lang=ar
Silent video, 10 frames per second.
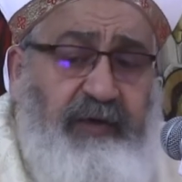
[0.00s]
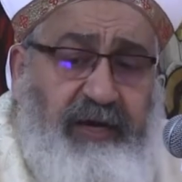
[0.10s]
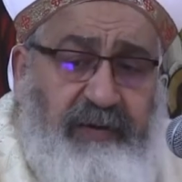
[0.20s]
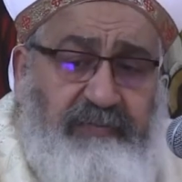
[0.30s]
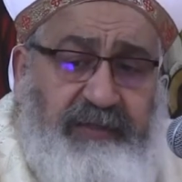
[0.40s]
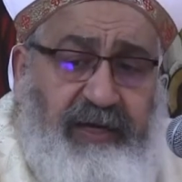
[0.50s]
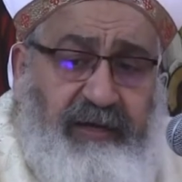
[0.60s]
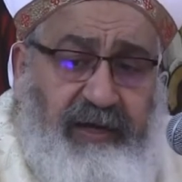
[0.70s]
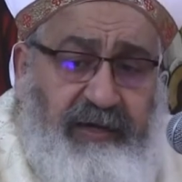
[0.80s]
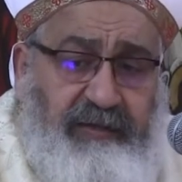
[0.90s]
في
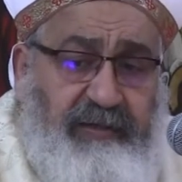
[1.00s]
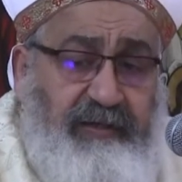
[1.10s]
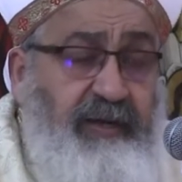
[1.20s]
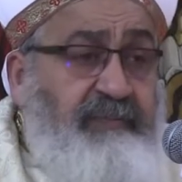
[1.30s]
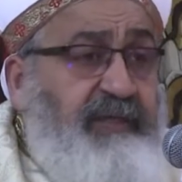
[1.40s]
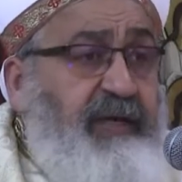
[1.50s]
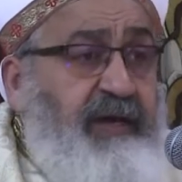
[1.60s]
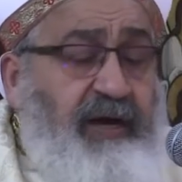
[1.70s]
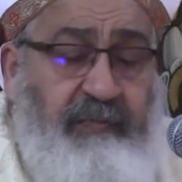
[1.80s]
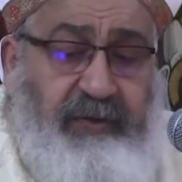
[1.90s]
امثال ايضا
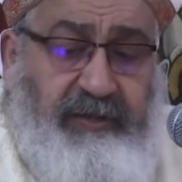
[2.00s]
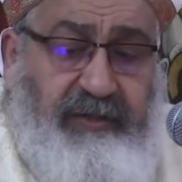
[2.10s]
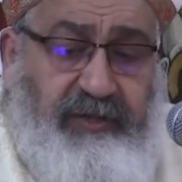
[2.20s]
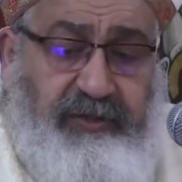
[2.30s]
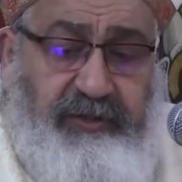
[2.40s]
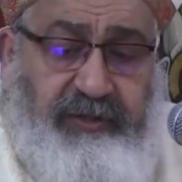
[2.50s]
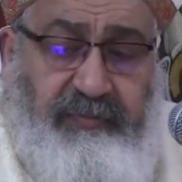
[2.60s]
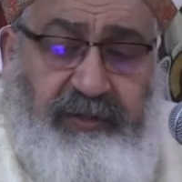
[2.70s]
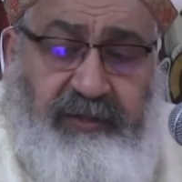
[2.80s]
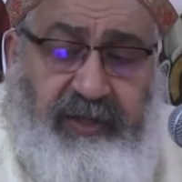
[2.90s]
امثال 14
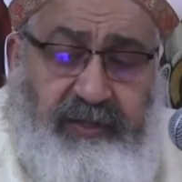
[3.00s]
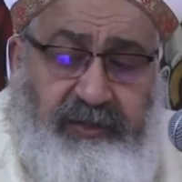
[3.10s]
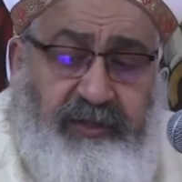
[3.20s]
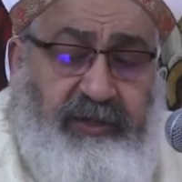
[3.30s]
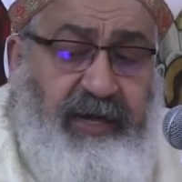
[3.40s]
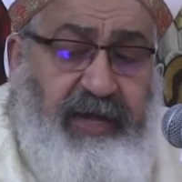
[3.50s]
18